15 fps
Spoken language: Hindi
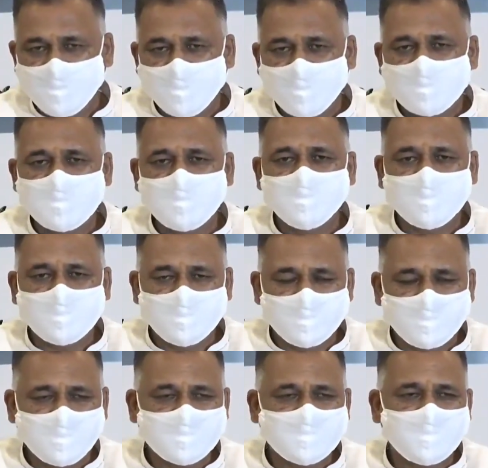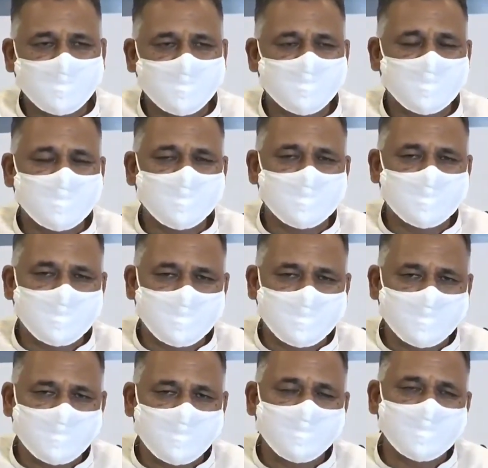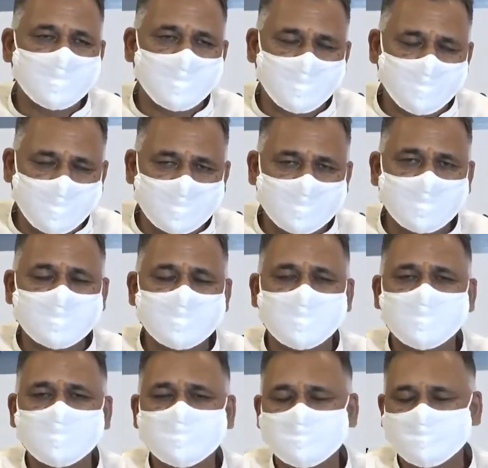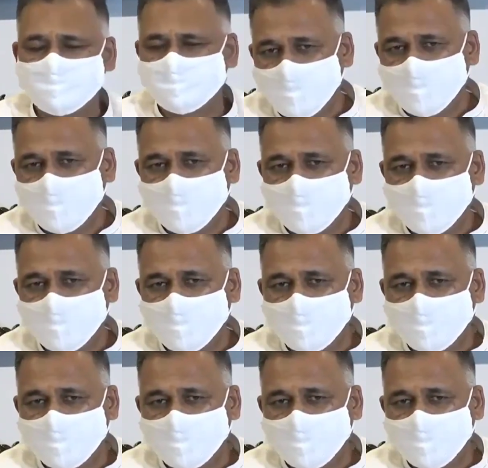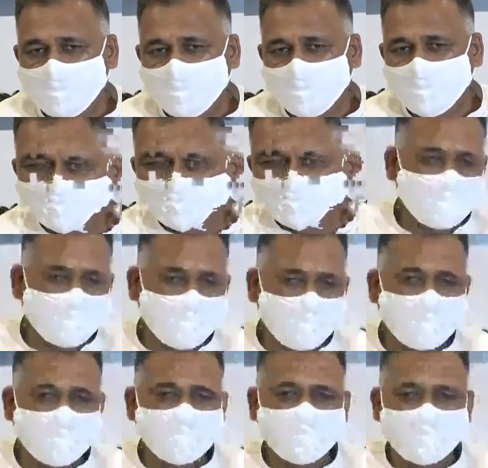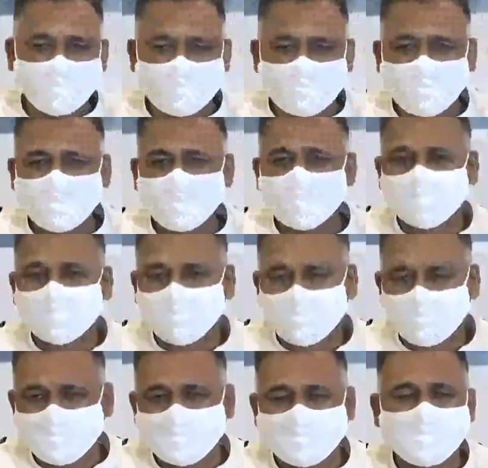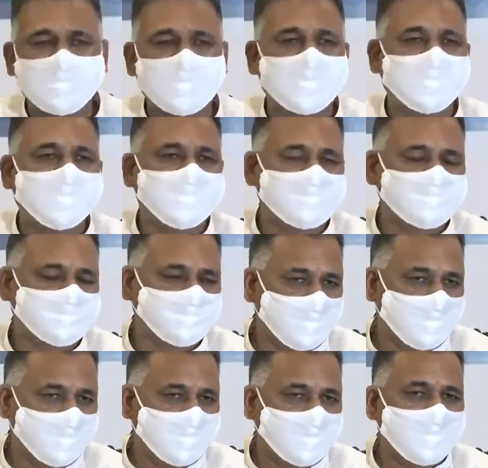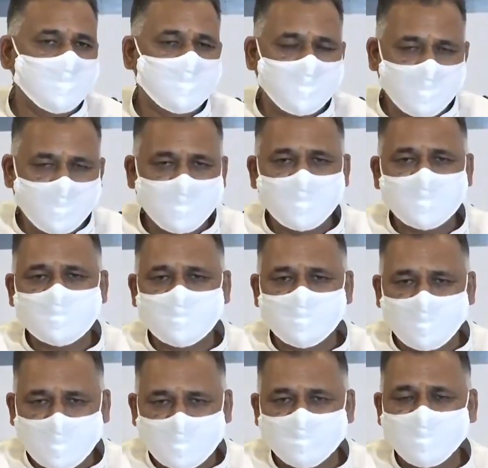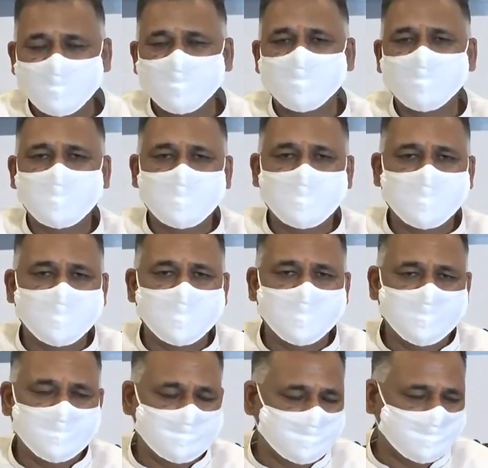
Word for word: और इसलिए मध्य प्रदेश के मुख्यमंत्री जी को मैं धन्यवाद देता हूँ उन्होंने हमारे बच्चों के जीवन की सुरक्षा को सुनिश्चित किया है हम कैरियर तो बाद में भी बना लेंगे